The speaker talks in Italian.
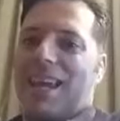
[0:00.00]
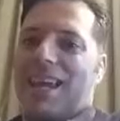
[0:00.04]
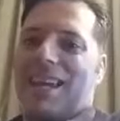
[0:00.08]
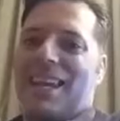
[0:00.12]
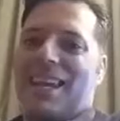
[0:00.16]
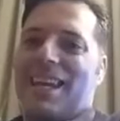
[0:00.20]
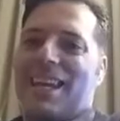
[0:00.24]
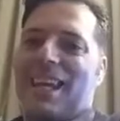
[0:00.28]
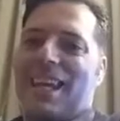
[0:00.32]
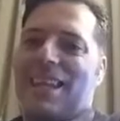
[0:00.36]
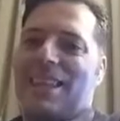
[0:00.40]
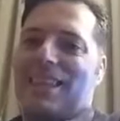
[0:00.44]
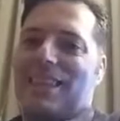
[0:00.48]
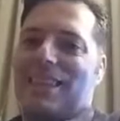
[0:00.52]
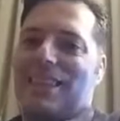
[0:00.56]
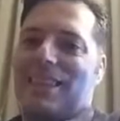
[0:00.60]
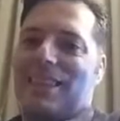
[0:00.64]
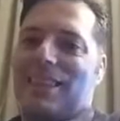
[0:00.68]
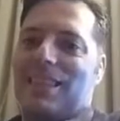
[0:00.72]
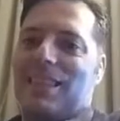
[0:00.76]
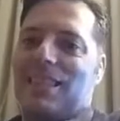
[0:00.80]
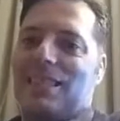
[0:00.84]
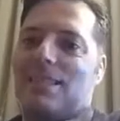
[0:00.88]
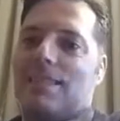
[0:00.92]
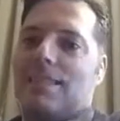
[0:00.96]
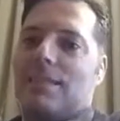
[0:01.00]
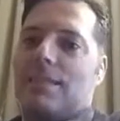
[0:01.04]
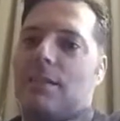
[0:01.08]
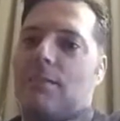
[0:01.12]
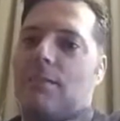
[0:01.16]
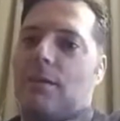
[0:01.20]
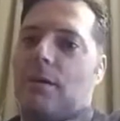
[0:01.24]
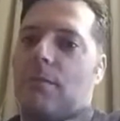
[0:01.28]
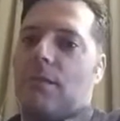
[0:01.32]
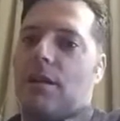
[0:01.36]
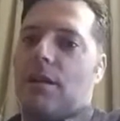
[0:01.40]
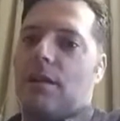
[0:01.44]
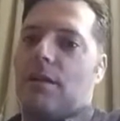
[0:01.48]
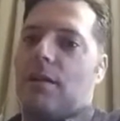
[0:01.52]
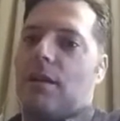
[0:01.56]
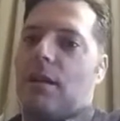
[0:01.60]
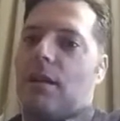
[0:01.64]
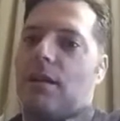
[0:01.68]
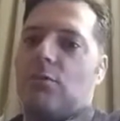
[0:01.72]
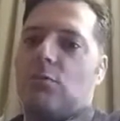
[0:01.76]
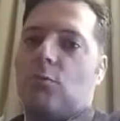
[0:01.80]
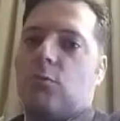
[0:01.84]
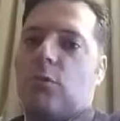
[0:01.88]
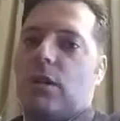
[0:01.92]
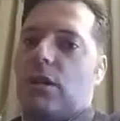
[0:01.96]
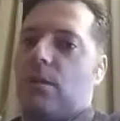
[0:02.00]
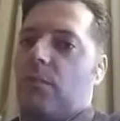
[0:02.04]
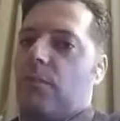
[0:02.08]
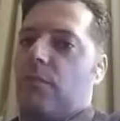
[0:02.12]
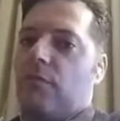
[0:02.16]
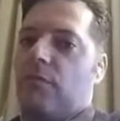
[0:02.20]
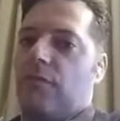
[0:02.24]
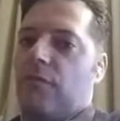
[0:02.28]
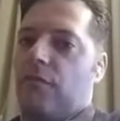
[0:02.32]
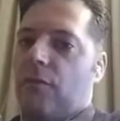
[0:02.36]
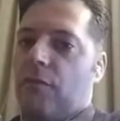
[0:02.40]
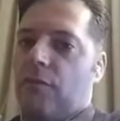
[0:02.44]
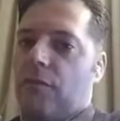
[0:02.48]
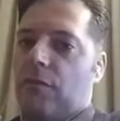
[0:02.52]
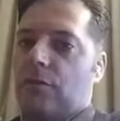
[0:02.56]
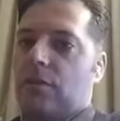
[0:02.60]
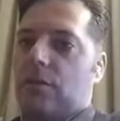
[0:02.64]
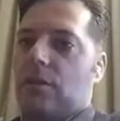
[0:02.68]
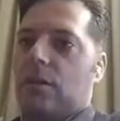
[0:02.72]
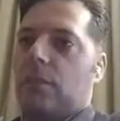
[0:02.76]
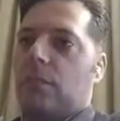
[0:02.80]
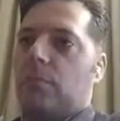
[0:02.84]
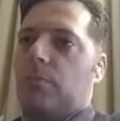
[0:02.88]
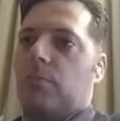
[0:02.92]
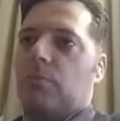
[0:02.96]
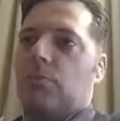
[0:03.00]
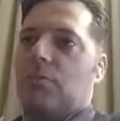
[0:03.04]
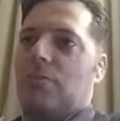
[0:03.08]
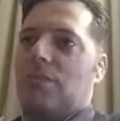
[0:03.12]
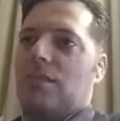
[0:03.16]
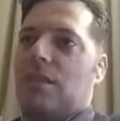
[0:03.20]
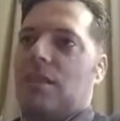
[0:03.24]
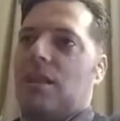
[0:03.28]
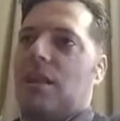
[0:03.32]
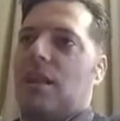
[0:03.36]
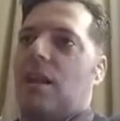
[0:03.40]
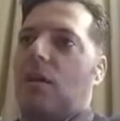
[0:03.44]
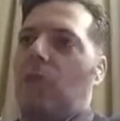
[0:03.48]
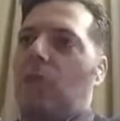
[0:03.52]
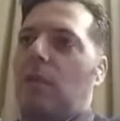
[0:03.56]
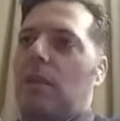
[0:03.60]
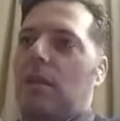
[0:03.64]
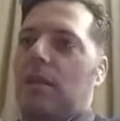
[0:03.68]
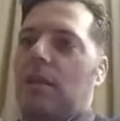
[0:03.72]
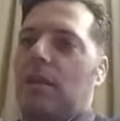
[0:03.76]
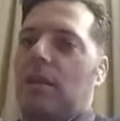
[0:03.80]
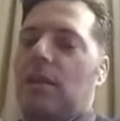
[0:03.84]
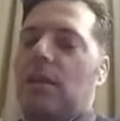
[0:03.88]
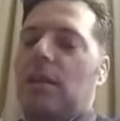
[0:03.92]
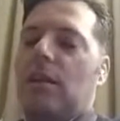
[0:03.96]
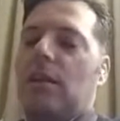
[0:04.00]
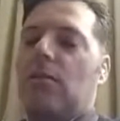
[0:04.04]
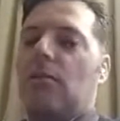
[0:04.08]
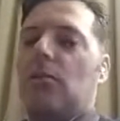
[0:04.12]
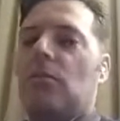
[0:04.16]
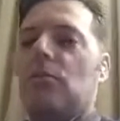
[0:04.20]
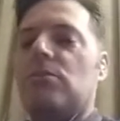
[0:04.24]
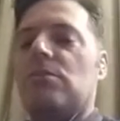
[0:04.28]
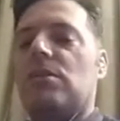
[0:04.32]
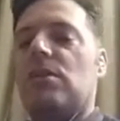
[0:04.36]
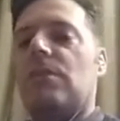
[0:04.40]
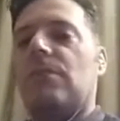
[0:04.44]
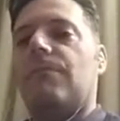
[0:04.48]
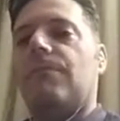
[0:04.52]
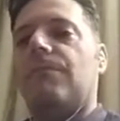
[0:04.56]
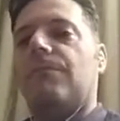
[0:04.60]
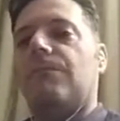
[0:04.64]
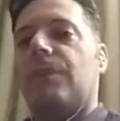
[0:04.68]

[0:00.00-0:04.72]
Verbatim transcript: nettissimamente la squadra più forte dal punto di vista della qualità della rosa